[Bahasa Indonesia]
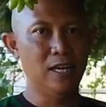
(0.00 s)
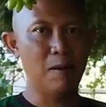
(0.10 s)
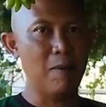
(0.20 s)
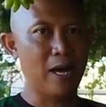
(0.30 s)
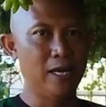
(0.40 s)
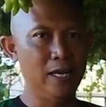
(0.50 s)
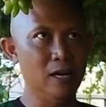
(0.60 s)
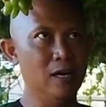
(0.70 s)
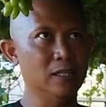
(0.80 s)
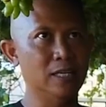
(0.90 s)
tidak
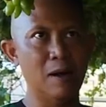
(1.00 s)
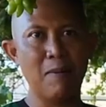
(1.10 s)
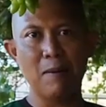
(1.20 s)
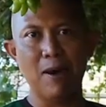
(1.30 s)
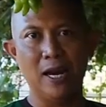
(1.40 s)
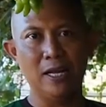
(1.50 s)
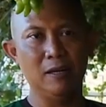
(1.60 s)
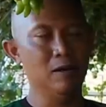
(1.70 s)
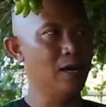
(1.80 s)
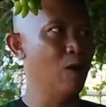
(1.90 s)
pagi uh, tidak malam
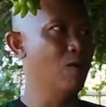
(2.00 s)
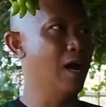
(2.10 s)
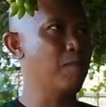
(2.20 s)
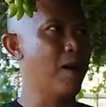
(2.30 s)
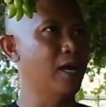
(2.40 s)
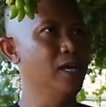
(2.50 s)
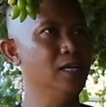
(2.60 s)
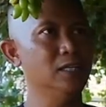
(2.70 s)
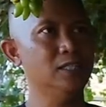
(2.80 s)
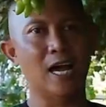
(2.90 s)
hari. Kalau nggak
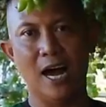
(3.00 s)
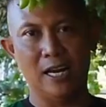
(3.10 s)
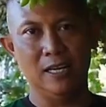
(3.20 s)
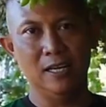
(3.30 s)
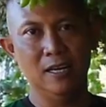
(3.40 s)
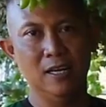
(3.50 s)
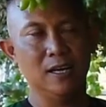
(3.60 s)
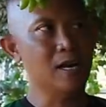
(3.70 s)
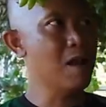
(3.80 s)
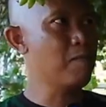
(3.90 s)
pagi siang hari.
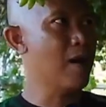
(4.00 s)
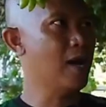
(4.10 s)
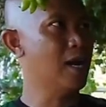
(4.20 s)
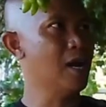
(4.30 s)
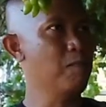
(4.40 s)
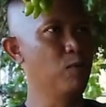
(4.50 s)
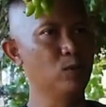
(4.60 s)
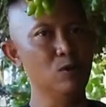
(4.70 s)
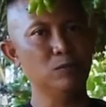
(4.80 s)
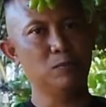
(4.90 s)
Kenapa? Karena
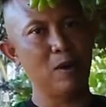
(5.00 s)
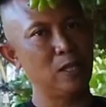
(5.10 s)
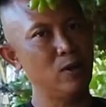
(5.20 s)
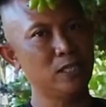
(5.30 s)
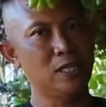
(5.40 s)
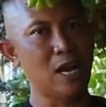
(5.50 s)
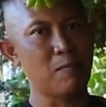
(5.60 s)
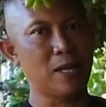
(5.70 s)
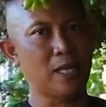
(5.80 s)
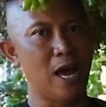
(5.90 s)
butuh bantuan
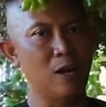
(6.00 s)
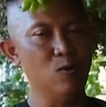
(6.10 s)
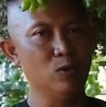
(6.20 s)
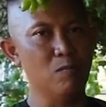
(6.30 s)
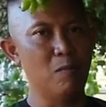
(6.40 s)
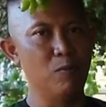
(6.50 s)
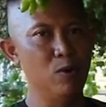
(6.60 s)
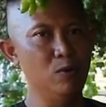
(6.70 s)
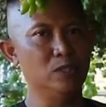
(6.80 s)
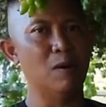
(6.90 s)
sinar matahari untuk
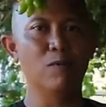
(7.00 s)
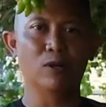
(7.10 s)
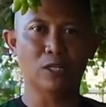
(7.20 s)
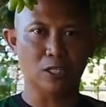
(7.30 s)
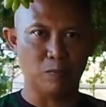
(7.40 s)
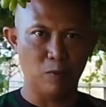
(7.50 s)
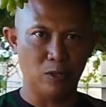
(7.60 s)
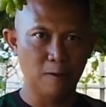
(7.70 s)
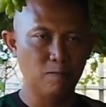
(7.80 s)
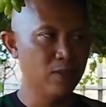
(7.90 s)
membunuh jamur
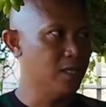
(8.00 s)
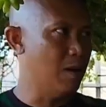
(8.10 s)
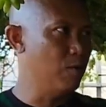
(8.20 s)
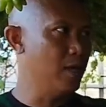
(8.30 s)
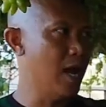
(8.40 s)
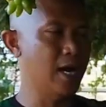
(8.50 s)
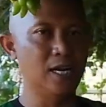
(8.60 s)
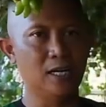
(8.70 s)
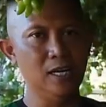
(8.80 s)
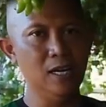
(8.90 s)
tersebut. Jamur
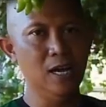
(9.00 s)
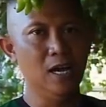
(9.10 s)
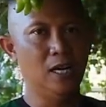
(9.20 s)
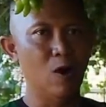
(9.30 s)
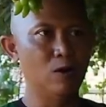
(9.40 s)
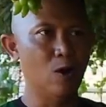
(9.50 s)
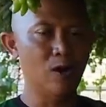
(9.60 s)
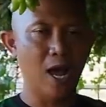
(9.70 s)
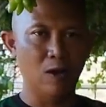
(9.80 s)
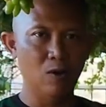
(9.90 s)
yang ada di
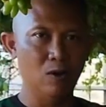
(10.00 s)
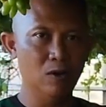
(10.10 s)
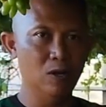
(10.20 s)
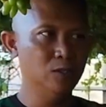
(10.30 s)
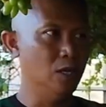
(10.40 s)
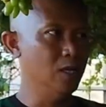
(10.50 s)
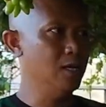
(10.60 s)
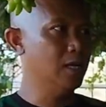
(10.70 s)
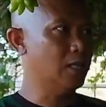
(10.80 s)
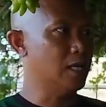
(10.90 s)
daun-daun anggur.
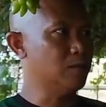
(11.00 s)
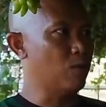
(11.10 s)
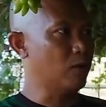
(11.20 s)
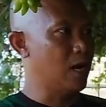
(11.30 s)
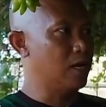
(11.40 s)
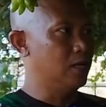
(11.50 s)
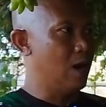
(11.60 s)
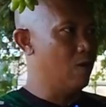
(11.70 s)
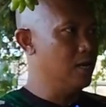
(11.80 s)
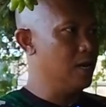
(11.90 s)
Jadi kita semprotkan
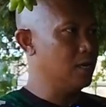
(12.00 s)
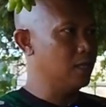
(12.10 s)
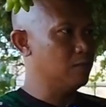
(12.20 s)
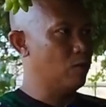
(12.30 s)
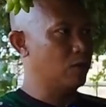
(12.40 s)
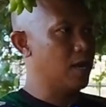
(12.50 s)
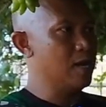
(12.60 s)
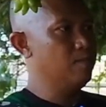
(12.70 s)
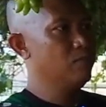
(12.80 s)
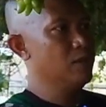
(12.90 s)
di daun ya, kita
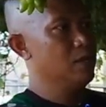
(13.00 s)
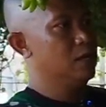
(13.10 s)
semprotkan.